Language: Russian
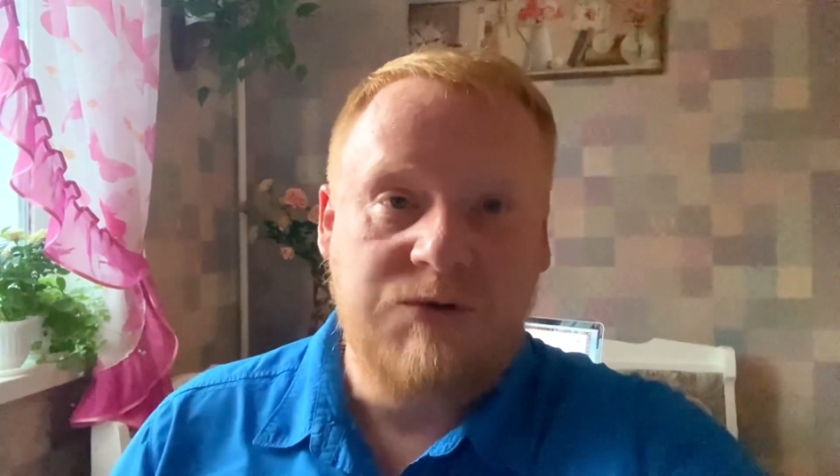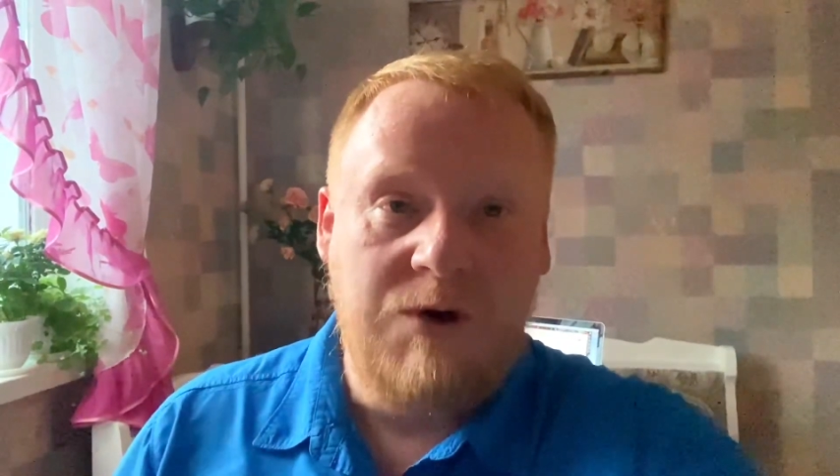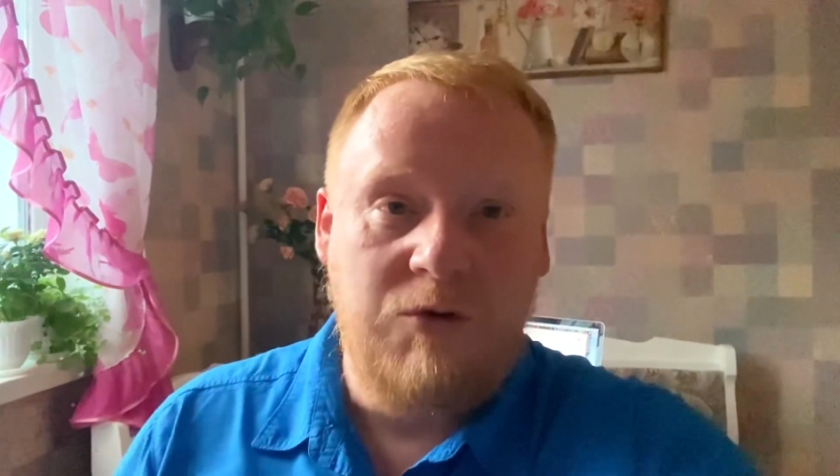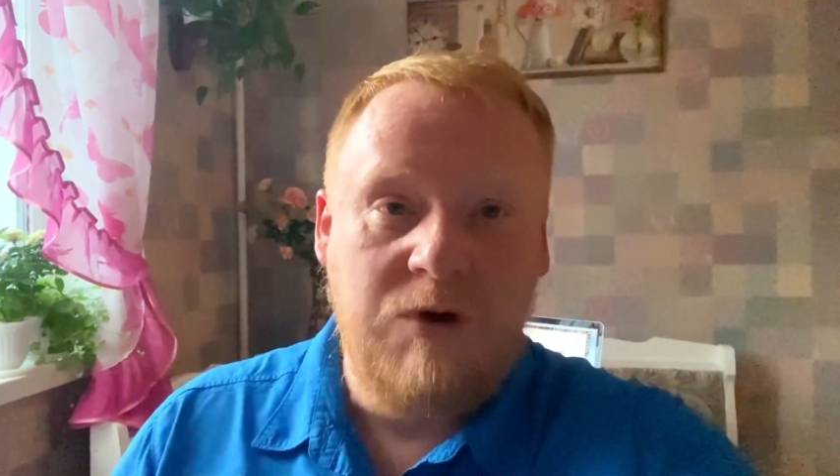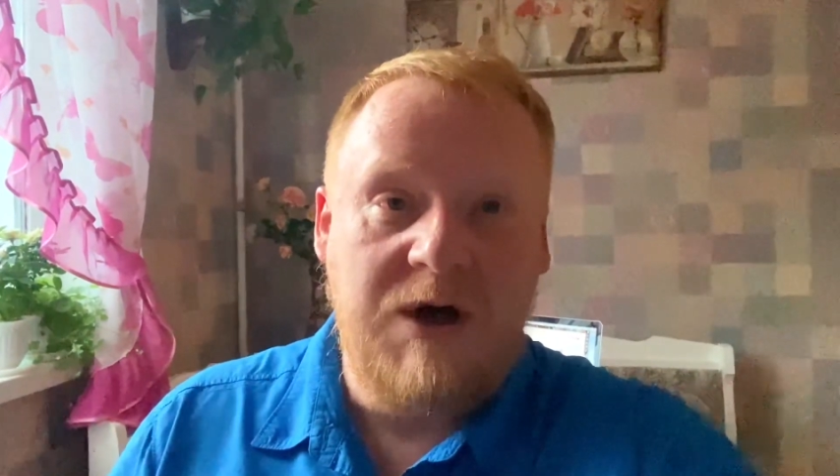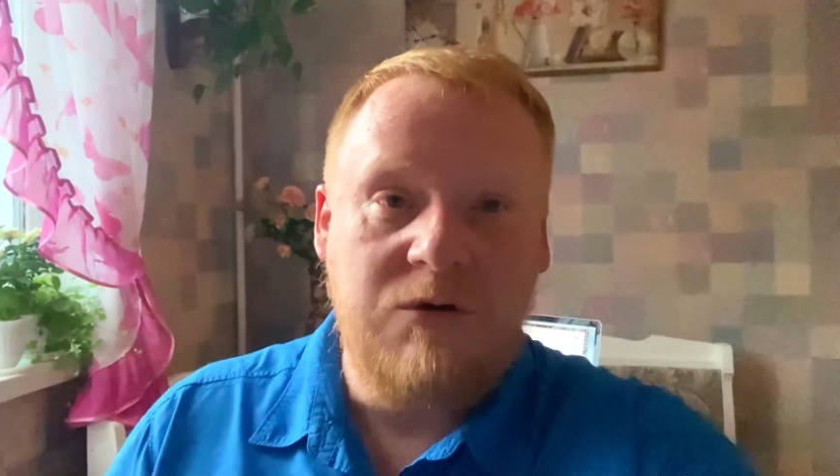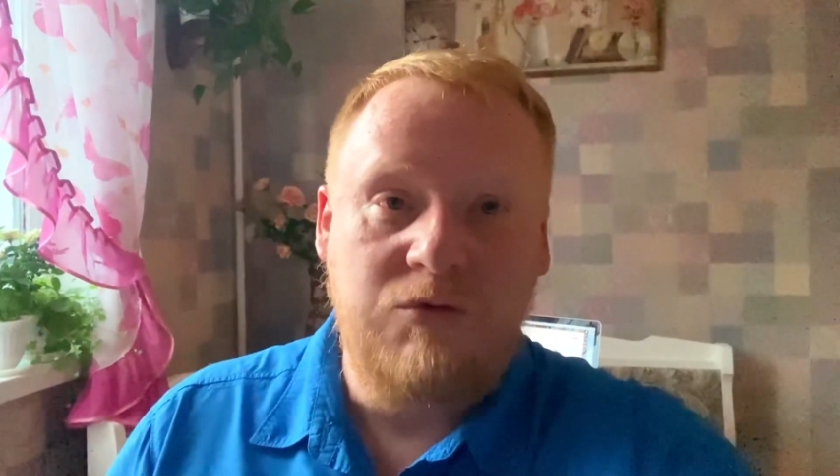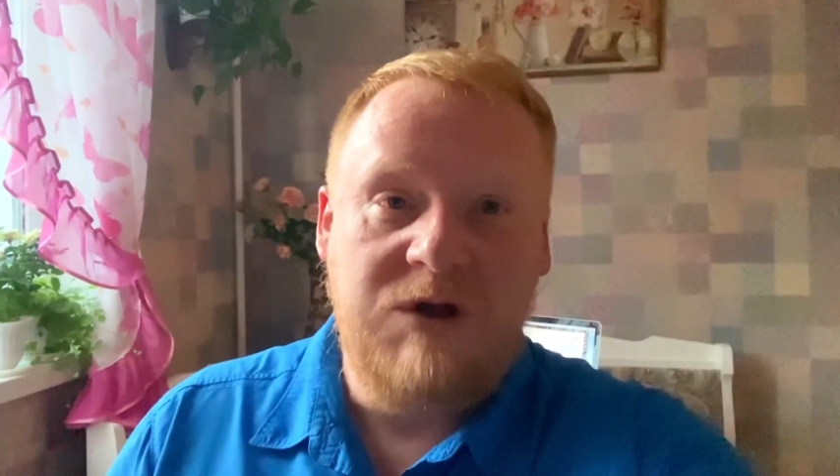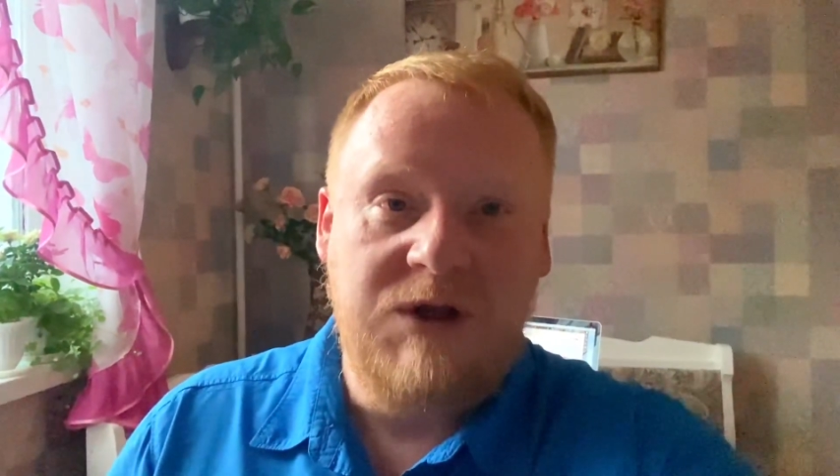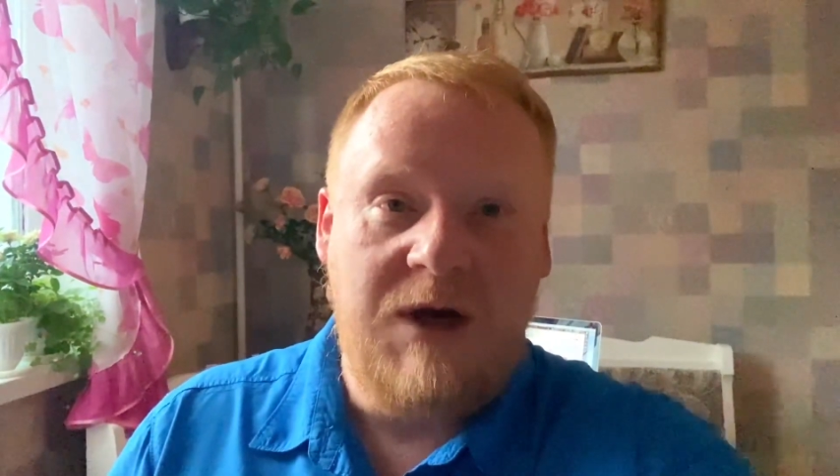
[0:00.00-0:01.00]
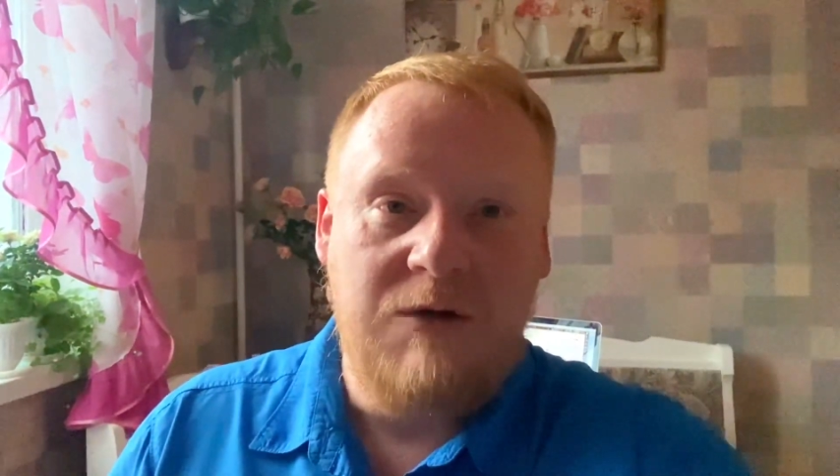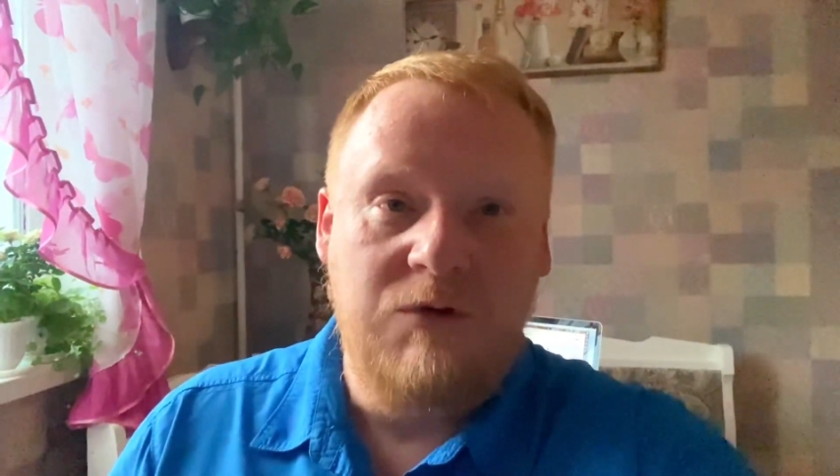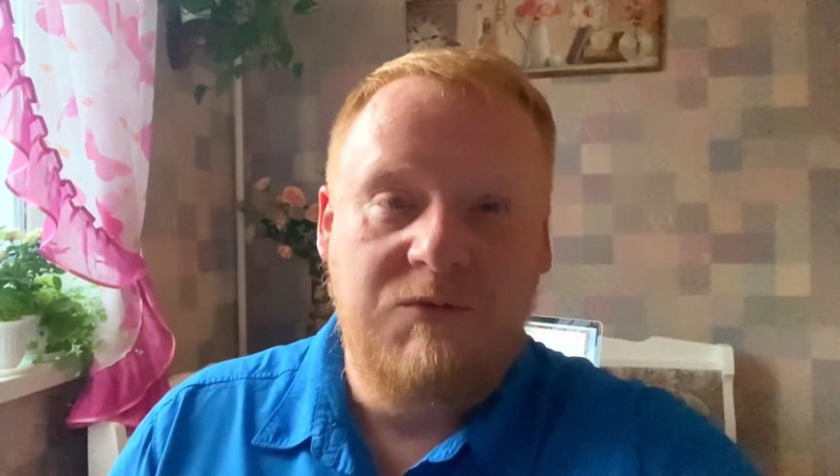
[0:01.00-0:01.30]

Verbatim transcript: звуковую карту, гитару,